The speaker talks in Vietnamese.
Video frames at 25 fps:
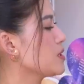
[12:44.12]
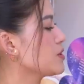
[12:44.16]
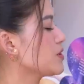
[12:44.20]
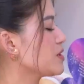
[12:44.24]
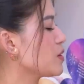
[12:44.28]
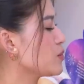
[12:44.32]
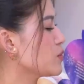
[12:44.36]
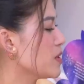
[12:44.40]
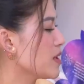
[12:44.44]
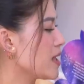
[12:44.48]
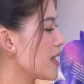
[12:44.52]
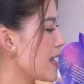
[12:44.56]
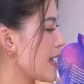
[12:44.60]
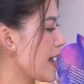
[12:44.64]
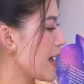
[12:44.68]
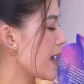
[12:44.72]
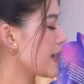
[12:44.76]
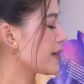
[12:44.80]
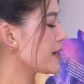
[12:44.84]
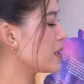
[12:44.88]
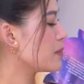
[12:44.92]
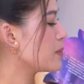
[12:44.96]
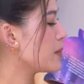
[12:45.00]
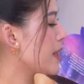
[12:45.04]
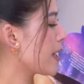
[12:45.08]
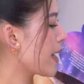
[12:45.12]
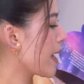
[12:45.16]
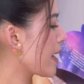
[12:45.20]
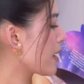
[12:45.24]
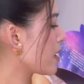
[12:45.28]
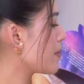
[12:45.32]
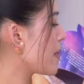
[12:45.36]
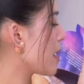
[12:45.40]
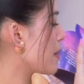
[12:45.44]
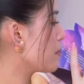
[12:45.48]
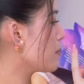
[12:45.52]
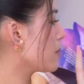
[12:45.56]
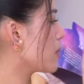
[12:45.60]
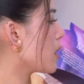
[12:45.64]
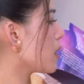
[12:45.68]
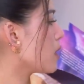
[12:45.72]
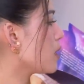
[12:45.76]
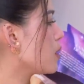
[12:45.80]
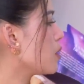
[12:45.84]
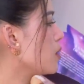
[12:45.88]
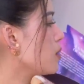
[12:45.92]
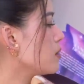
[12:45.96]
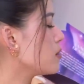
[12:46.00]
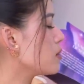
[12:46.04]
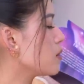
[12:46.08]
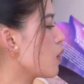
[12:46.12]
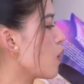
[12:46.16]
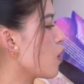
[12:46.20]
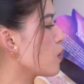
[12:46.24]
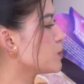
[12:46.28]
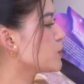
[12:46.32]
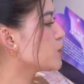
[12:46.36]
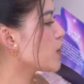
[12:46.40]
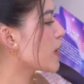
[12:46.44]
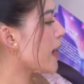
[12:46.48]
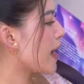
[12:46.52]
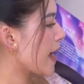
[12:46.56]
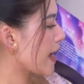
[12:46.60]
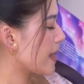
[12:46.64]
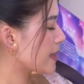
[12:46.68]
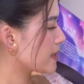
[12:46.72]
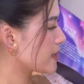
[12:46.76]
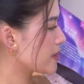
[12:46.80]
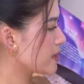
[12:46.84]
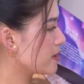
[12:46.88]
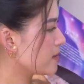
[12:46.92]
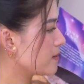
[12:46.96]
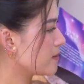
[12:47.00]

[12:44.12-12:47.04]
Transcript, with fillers: Xong tới ngày 2 tháng 12 các bạn mở hộp số 2.